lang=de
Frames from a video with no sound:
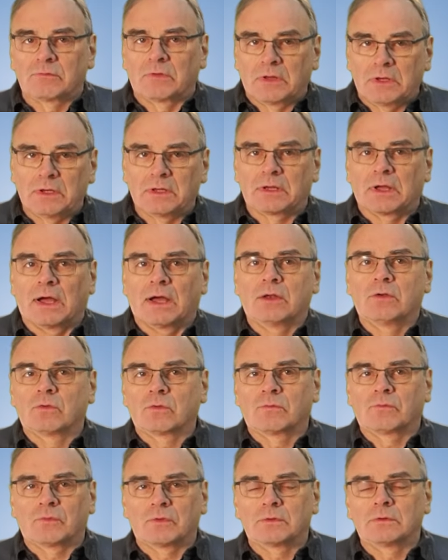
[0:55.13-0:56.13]
wenig
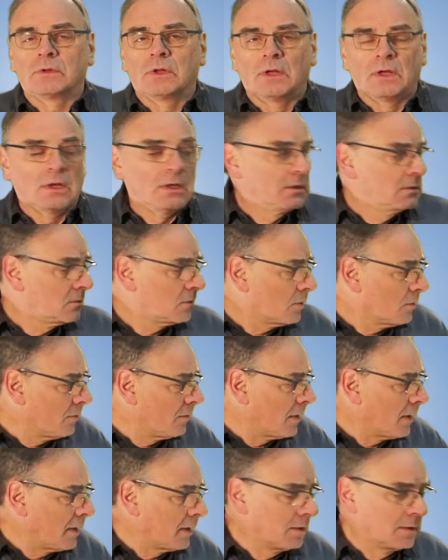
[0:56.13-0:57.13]
Ahnung von
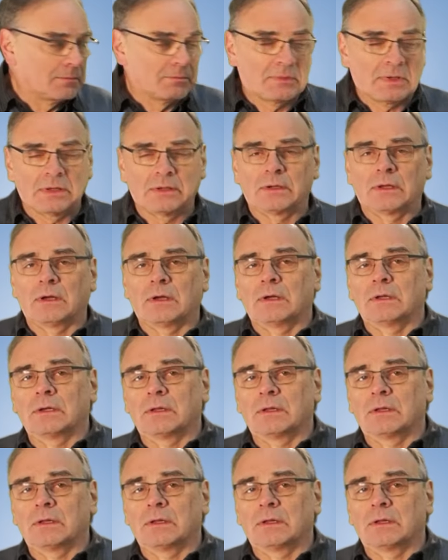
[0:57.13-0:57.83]
so einem Ding da,